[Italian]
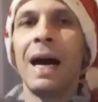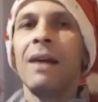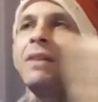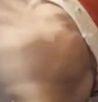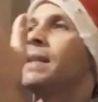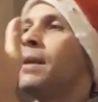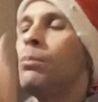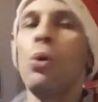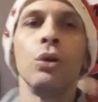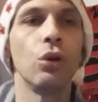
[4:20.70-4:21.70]
alla vetta
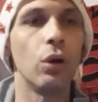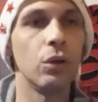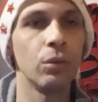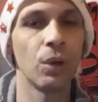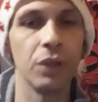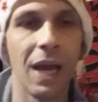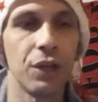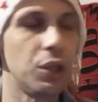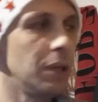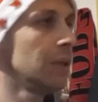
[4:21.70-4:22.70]
del mondo, numero
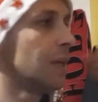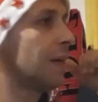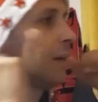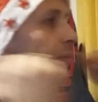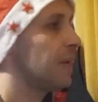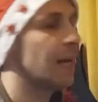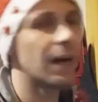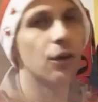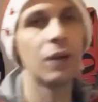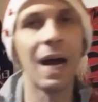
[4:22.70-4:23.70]
10.
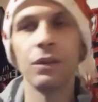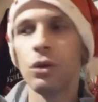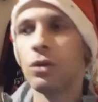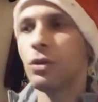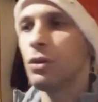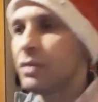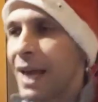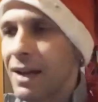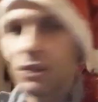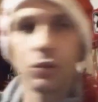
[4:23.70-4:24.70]
Via, Ronaldo
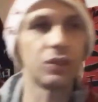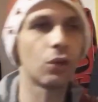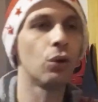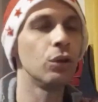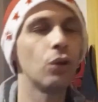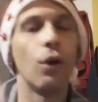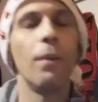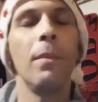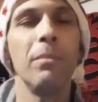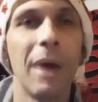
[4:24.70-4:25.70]
terzo,
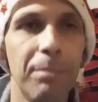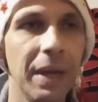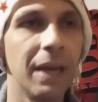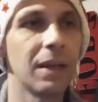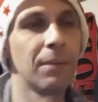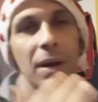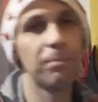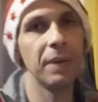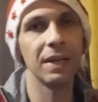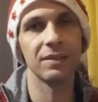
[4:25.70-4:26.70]
secondo Mbappé, che
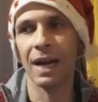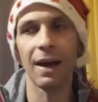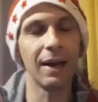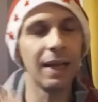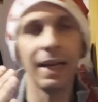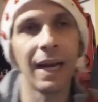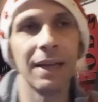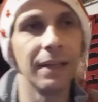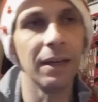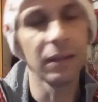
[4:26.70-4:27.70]
Mbappé sarà
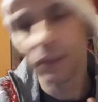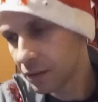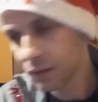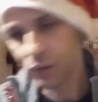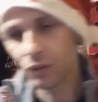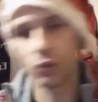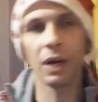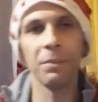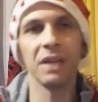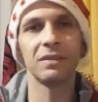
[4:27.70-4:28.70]
l'erede,
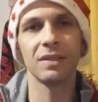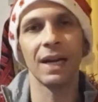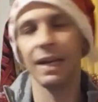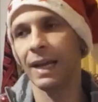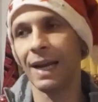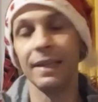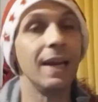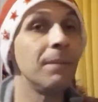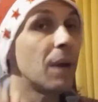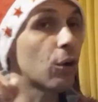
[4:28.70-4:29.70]
sicuramente sarà
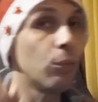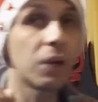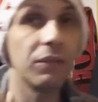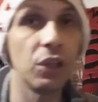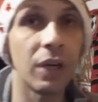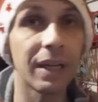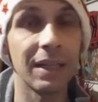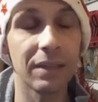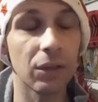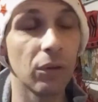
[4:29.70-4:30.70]
l'erede. E ma comunque vi dico anche
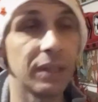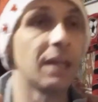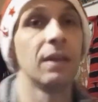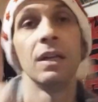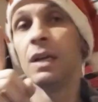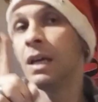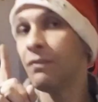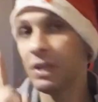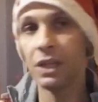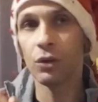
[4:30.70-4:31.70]
un'altra cosa,
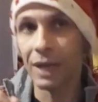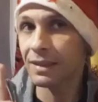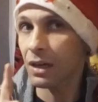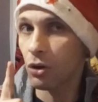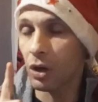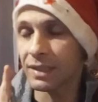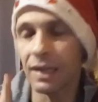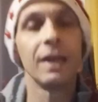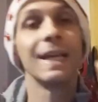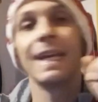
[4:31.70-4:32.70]
vi dico un'altra
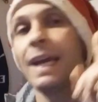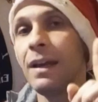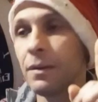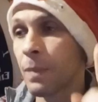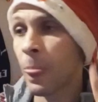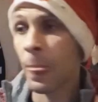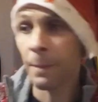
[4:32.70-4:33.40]
cosa, che